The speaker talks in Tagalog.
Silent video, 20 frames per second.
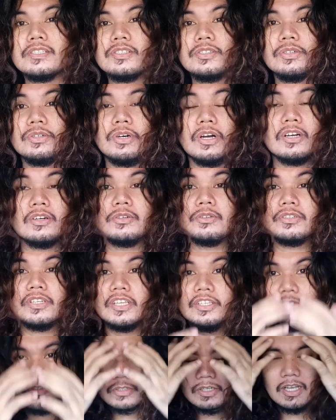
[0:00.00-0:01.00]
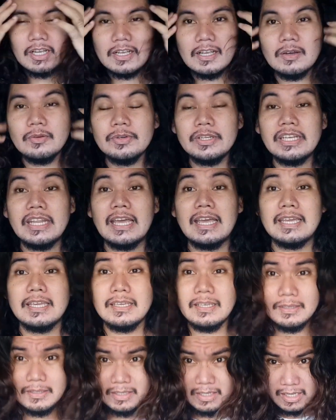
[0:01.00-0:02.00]
So, ang una nyong gagawin
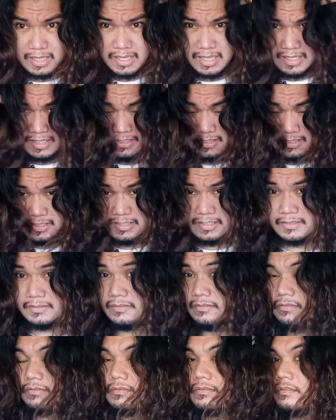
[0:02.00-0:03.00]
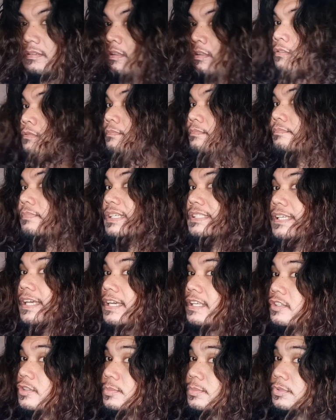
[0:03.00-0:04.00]
ay, ay
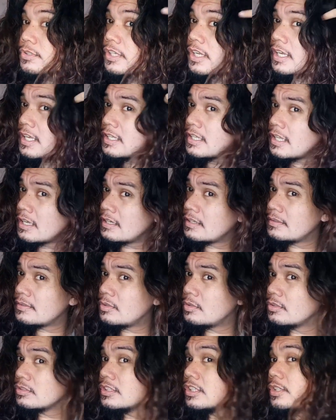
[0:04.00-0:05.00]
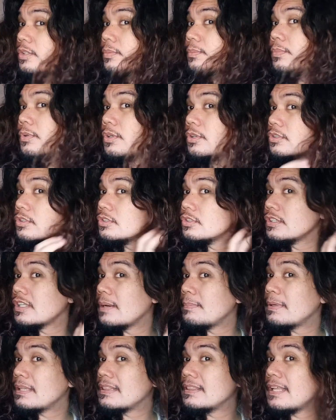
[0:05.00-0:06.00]
basain nyo muna lang konti yung buhok nyo.
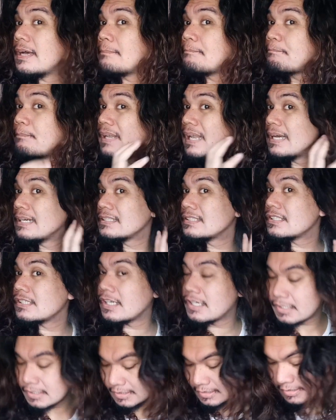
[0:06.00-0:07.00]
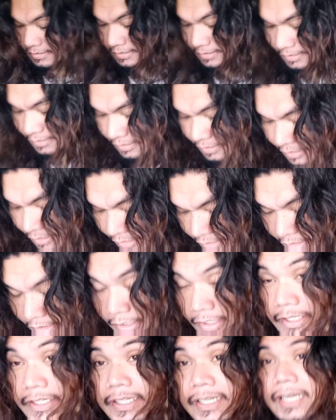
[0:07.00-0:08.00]
Dapat damp lang siya.
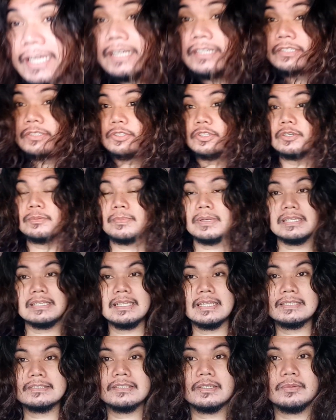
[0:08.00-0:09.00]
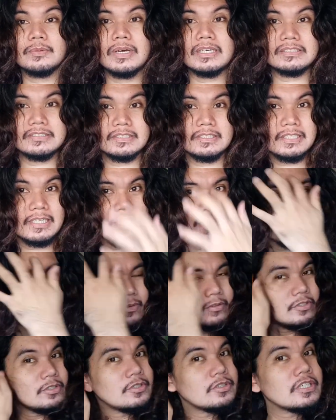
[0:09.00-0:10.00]
Nang normal lang na water ha,
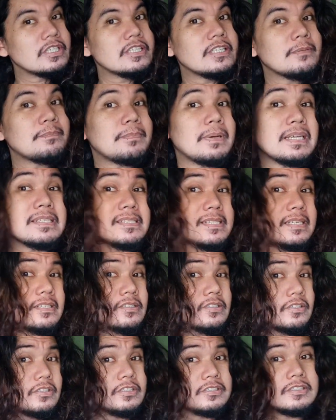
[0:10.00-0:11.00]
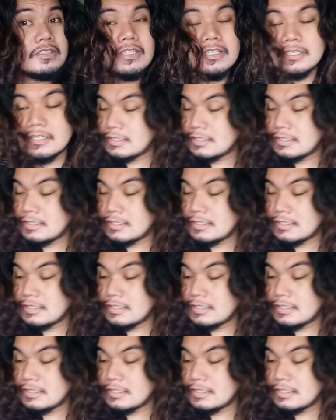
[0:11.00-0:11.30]
yung hindi pa sea salt.